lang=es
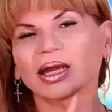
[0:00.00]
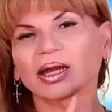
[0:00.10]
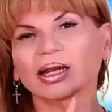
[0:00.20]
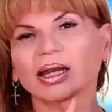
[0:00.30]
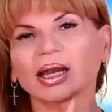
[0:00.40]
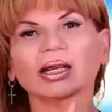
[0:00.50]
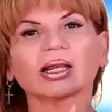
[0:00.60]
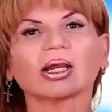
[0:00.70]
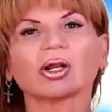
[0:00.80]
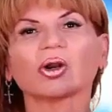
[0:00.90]
que sepas
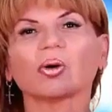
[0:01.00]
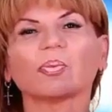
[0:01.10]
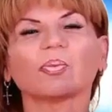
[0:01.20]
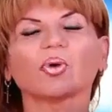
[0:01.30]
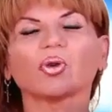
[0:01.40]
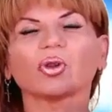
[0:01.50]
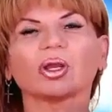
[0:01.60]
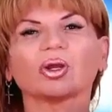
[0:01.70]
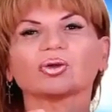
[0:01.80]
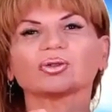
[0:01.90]
cómo te irá en el
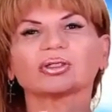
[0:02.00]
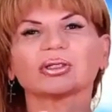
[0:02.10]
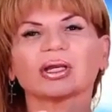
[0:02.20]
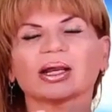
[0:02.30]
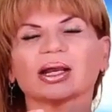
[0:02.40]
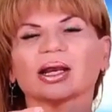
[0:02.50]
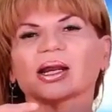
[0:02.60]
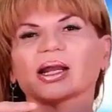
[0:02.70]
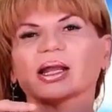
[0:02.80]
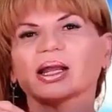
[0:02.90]
amor, dinero y
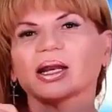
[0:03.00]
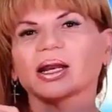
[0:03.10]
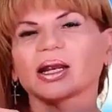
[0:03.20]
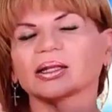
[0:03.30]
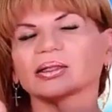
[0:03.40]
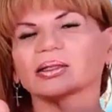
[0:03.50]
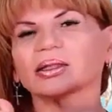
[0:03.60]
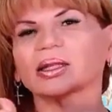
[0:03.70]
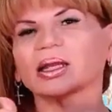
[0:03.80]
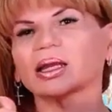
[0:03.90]
trabajo.
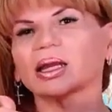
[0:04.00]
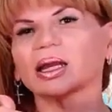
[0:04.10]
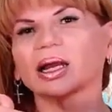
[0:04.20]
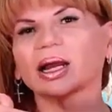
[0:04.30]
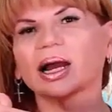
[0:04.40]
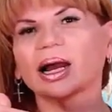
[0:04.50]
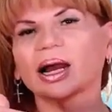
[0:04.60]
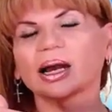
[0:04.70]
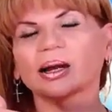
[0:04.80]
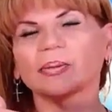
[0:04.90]
Mira tu
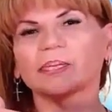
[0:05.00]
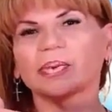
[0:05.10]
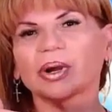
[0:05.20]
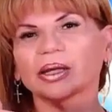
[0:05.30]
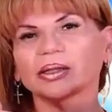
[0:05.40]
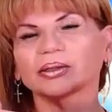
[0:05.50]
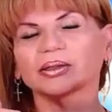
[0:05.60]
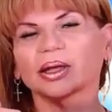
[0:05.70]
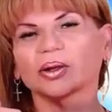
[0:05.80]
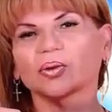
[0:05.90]
horóscopo para hoy.
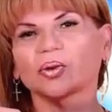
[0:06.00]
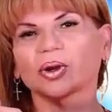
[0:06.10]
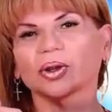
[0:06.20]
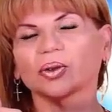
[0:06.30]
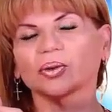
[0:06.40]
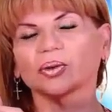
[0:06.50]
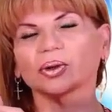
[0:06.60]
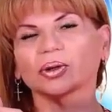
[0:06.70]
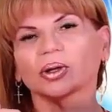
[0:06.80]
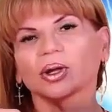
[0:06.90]
Descubre
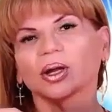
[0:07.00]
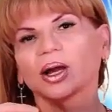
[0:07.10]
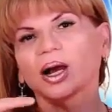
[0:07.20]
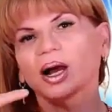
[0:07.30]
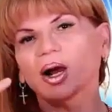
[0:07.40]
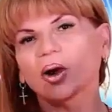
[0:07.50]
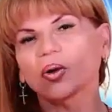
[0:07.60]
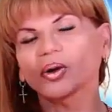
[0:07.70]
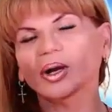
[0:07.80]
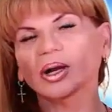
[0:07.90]
qué tienen para ti en
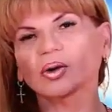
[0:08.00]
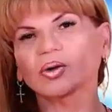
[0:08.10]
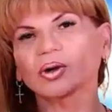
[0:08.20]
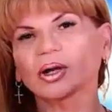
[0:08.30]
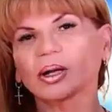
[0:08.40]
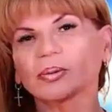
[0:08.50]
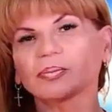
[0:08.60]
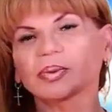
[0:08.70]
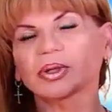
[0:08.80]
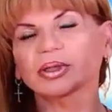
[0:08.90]
este día. Las
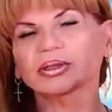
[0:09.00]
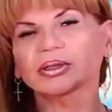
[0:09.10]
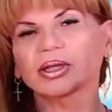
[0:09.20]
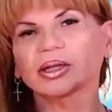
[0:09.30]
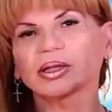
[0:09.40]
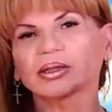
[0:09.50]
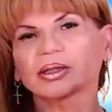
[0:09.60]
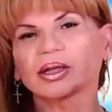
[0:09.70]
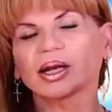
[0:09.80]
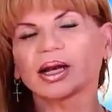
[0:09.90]
estrellas te
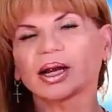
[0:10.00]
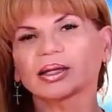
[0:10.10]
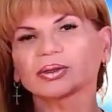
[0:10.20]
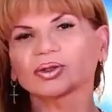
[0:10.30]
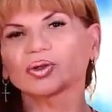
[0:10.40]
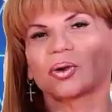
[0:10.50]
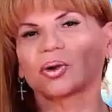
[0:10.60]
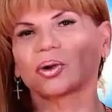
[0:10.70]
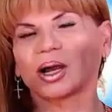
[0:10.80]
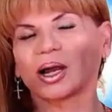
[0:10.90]
sonríen y te llegarán
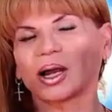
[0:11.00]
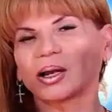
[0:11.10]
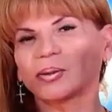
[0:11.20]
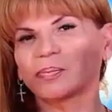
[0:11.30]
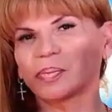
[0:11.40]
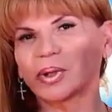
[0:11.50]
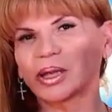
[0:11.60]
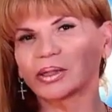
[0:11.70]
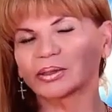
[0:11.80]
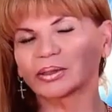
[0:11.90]
nuevas propuestas en el
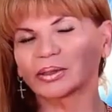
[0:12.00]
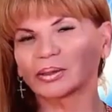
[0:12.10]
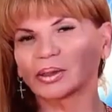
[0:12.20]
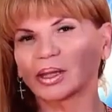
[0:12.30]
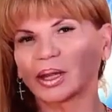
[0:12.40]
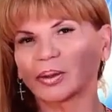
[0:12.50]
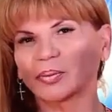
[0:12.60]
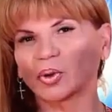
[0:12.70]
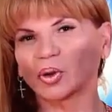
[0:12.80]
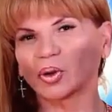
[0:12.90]
amor, trabajo y en
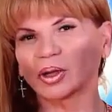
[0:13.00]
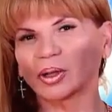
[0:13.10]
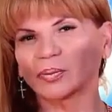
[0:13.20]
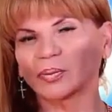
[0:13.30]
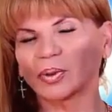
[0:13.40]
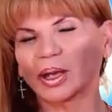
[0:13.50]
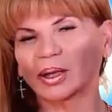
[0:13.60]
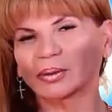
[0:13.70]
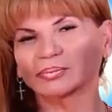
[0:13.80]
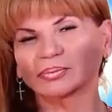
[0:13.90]
el dinero. Los
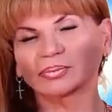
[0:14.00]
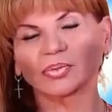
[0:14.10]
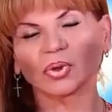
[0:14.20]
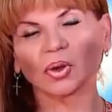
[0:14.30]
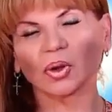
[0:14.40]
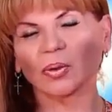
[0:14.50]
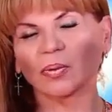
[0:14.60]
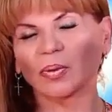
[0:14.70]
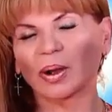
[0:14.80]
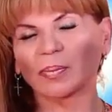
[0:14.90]
signos que tendrán
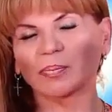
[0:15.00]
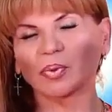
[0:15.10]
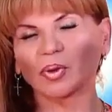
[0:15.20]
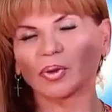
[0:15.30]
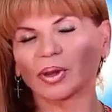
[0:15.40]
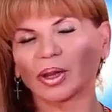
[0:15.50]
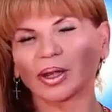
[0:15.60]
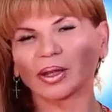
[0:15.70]
suerte en los juegos de azar